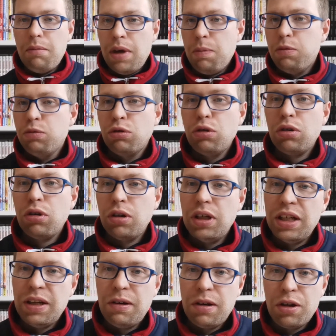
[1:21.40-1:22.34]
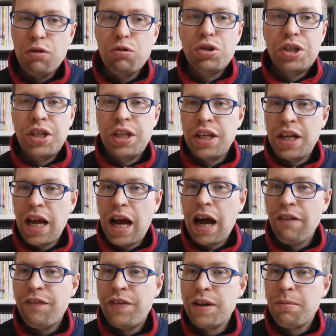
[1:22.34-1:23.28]
e appunto riuscire
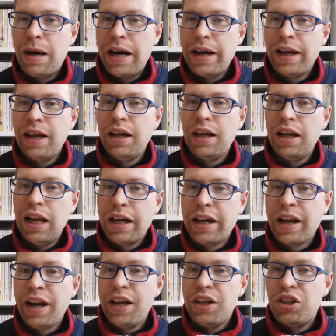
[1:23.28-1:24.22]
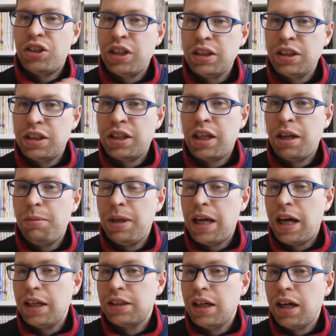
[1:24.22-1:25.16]
a fermare la crescita
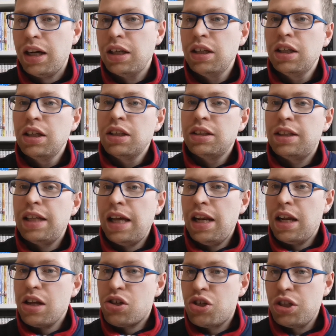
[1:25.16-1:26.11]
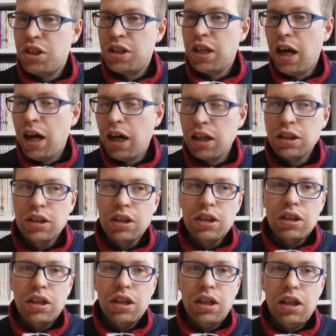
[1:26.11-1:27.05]
indiscriminata della città
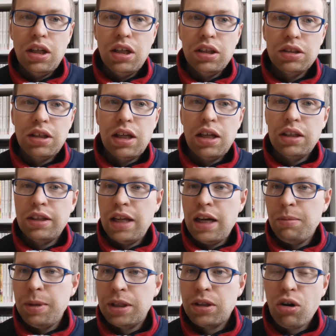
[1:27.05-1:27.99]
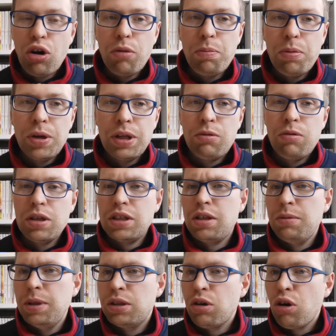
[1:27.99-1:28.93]
eh, de- della metropoli,
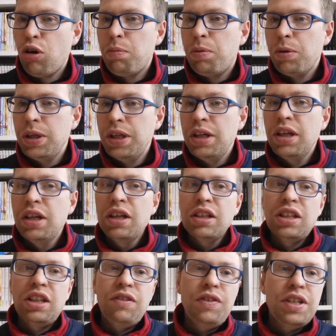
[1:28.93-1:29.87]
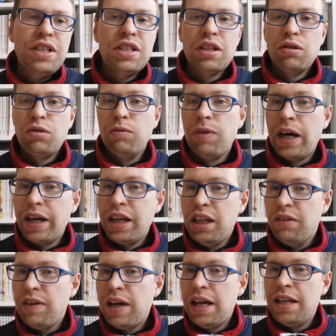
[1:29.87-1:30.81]
questa metropoli divisa su
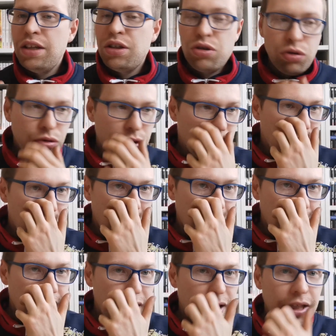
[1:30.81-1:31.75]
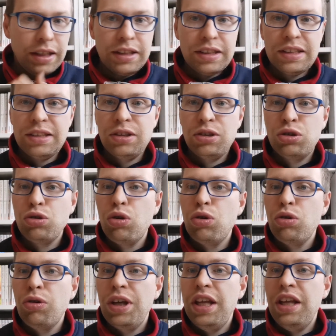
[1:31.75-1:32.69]
vari livelli sotterranei che
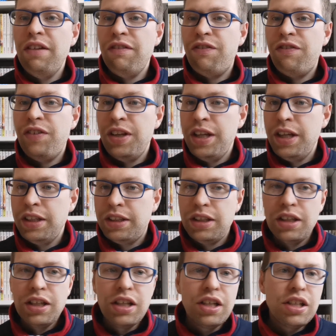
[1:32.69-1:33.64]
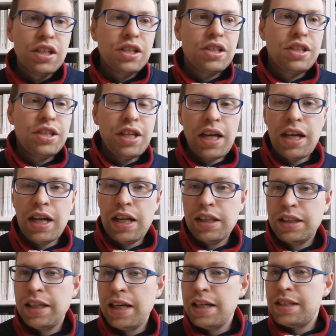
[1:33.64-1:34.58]
sono infiniti sia in
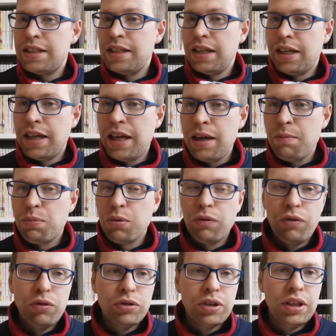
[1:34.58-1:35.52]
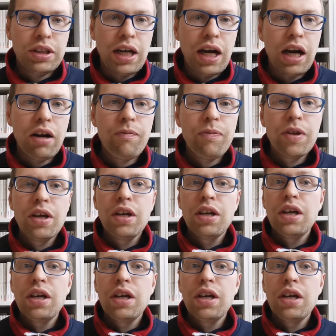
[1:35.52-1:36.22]
altezza che in profondità